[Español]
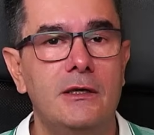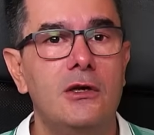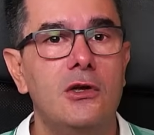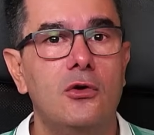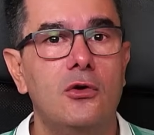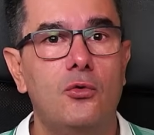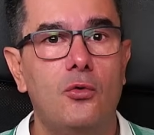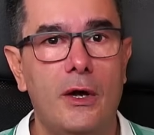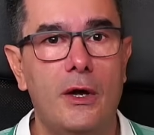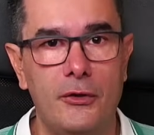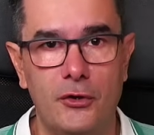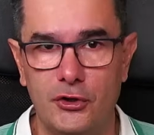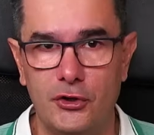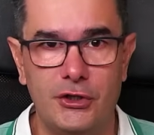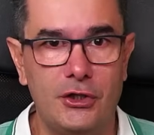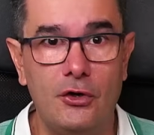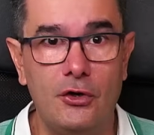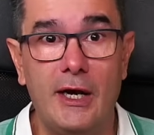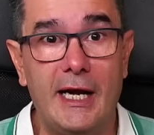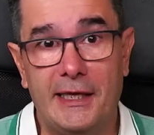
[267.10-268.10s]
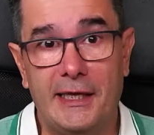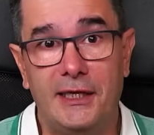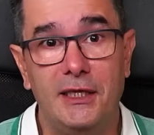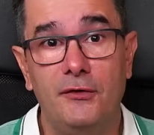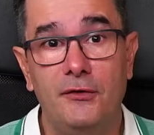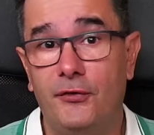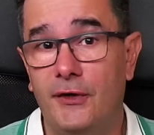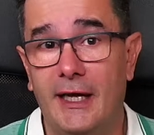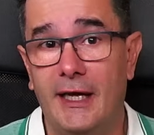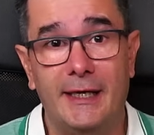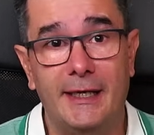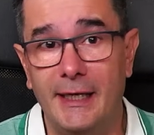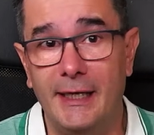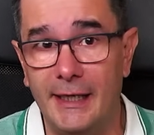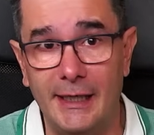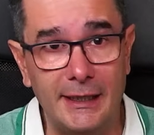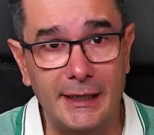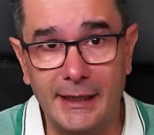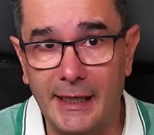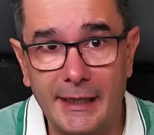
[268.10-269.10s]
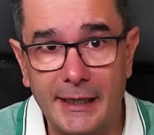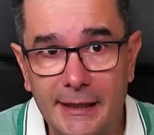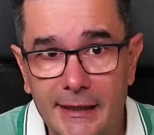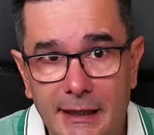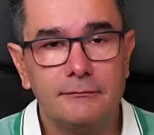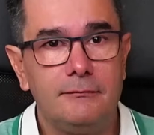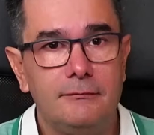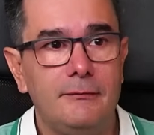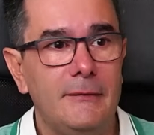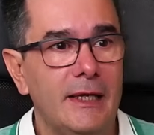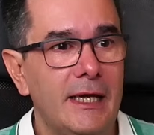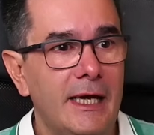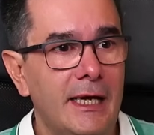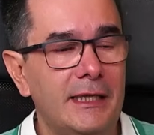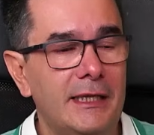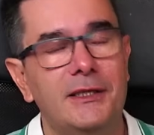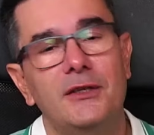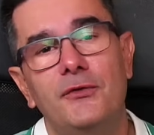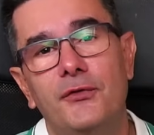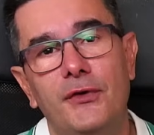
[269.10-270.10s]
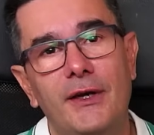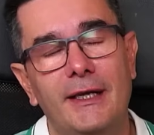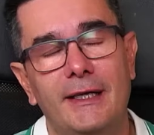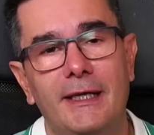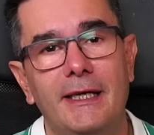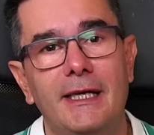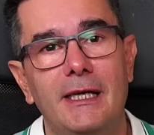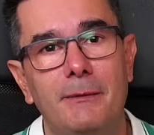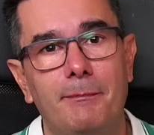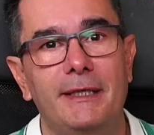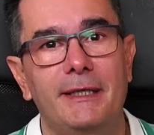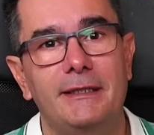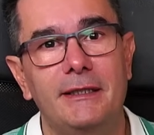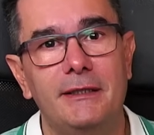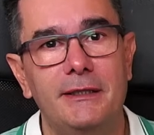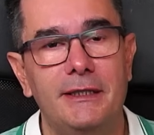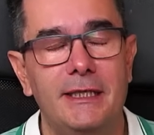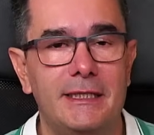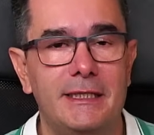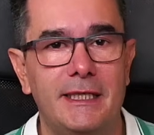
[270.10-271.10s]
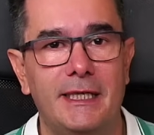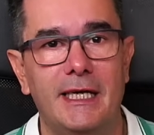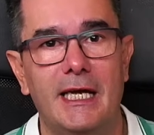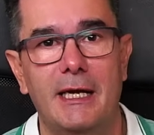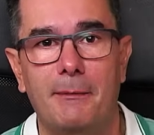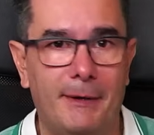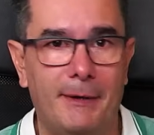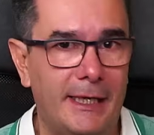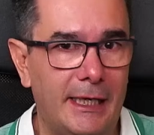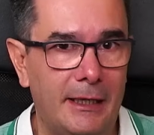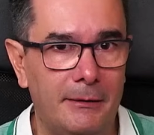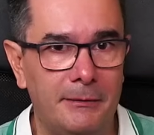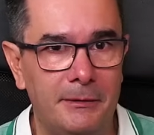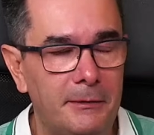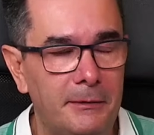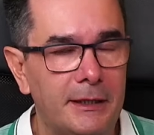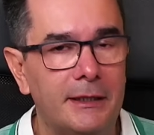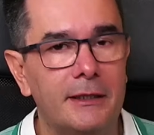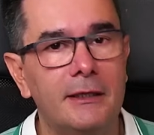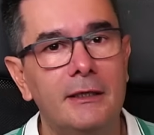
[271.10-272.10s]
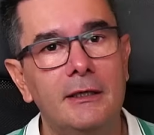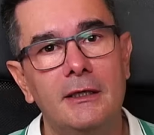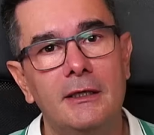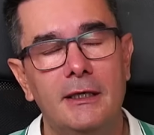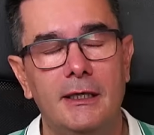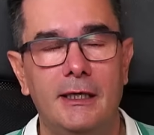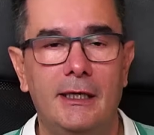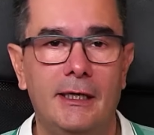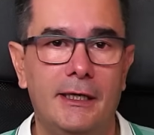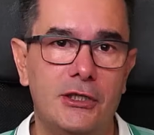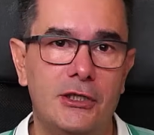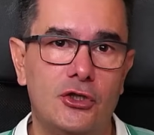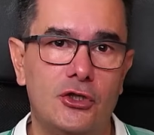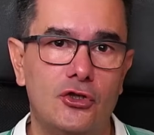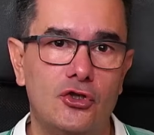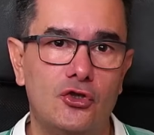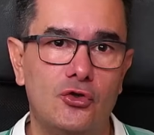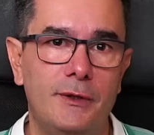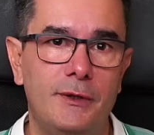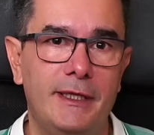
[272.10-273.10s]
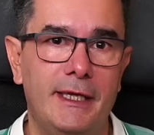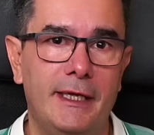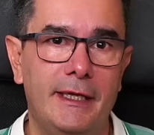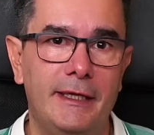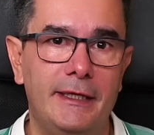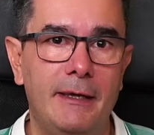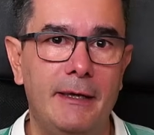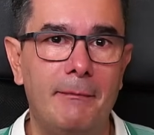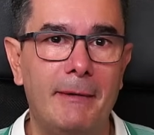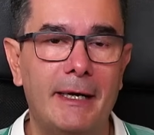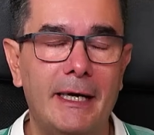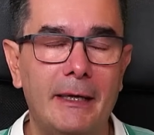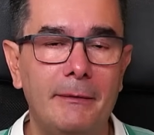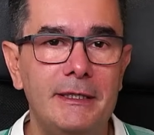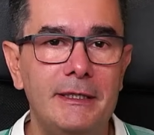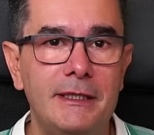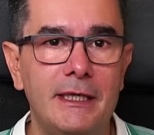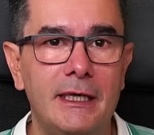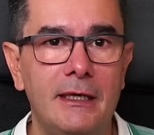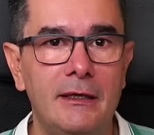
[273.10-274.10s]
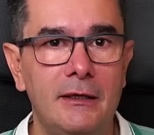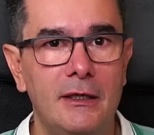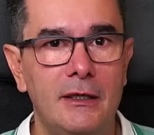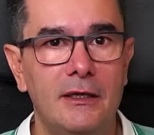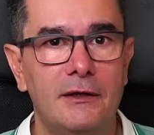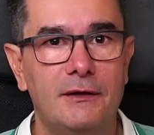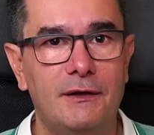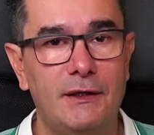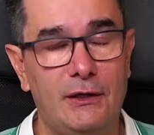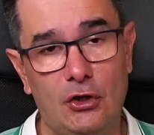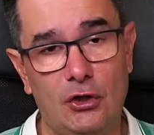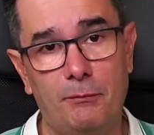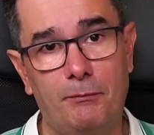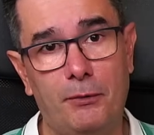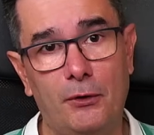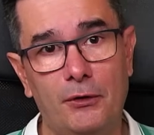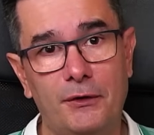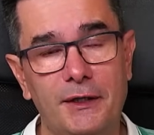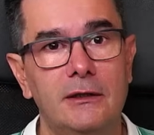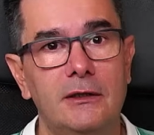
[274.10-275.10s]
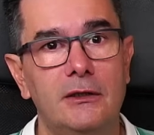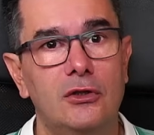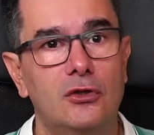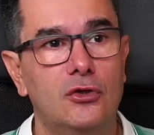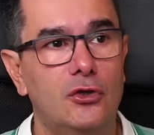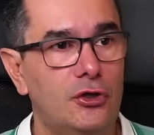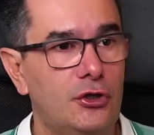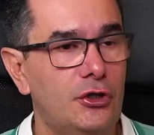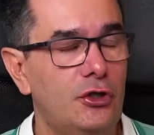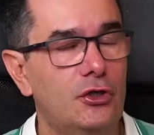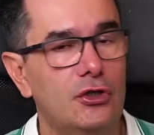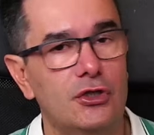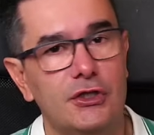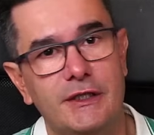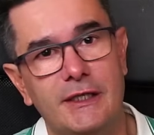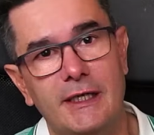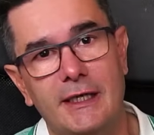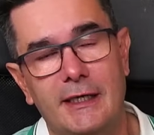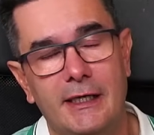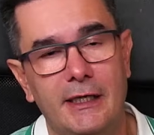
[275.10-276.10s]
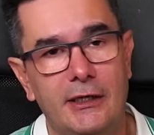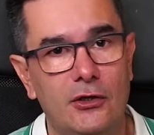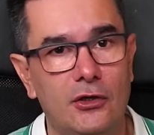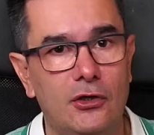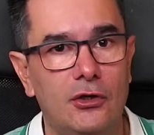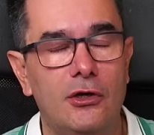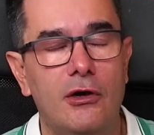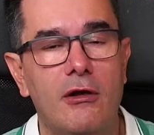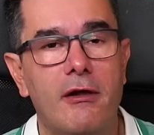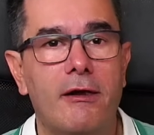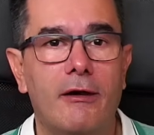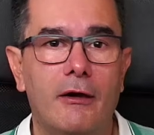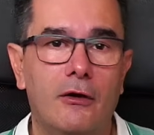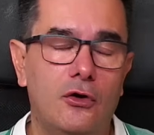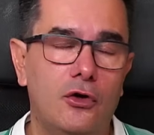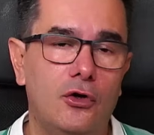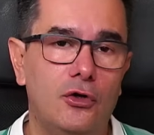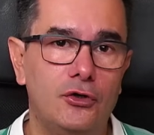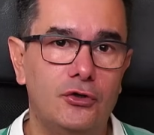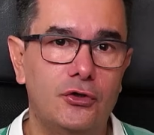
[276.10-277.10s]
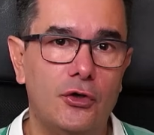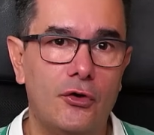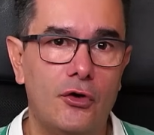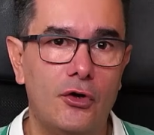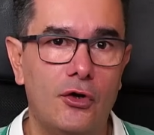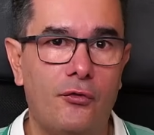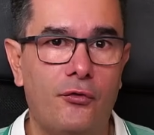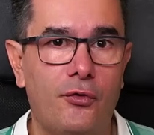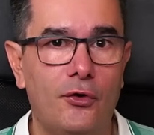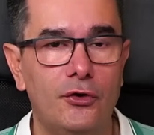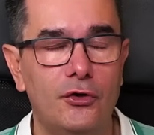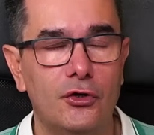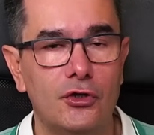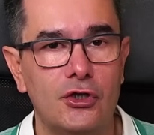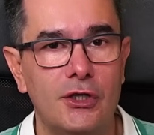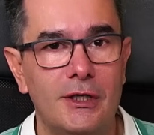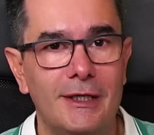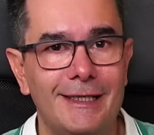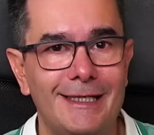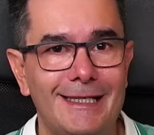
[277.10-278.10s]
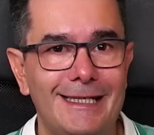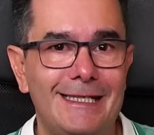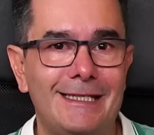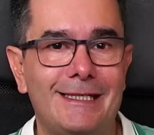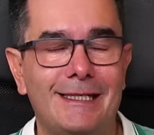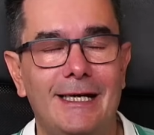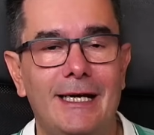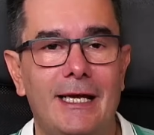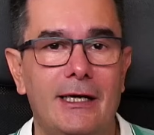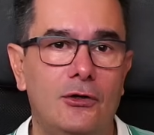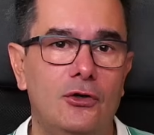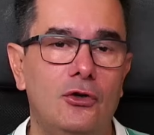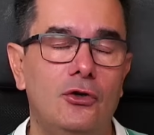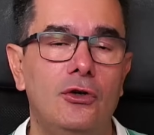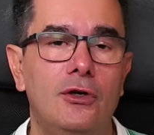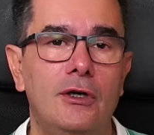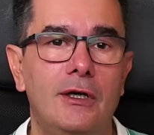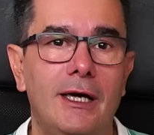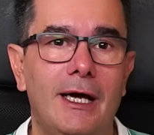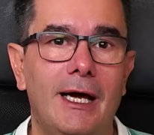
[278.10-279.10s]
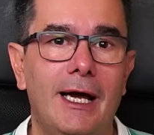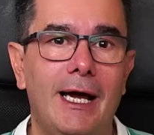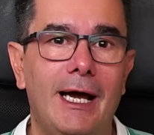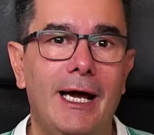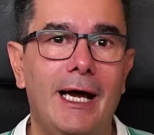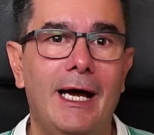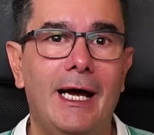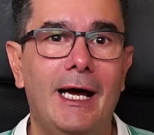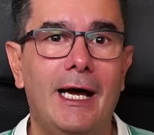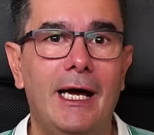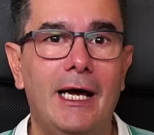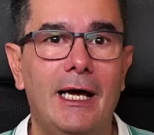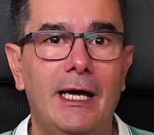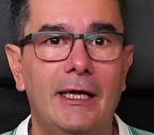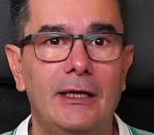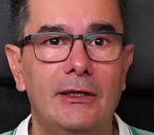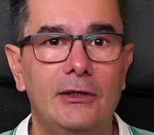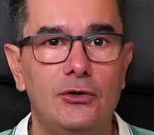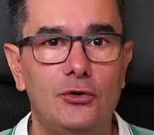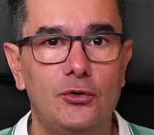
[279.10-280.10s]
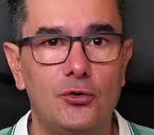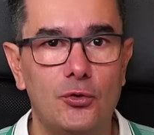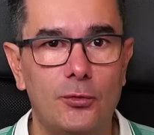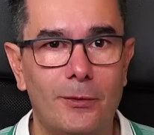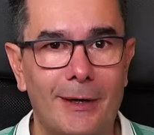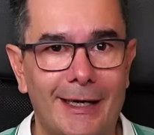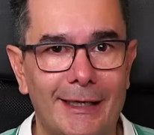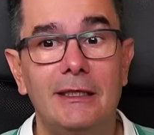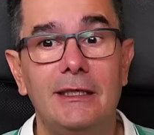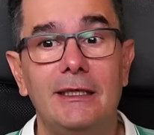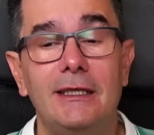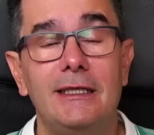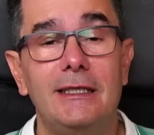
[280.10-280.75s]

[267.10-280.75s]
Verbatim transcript: cuando llegó a la cifra que él quería, a la cifra que él pretendía llegar para vivir el resto de su vida de maravilla, cerró el Ponzi, cogió, se quedó con todos los fondos y se largó a Dubai.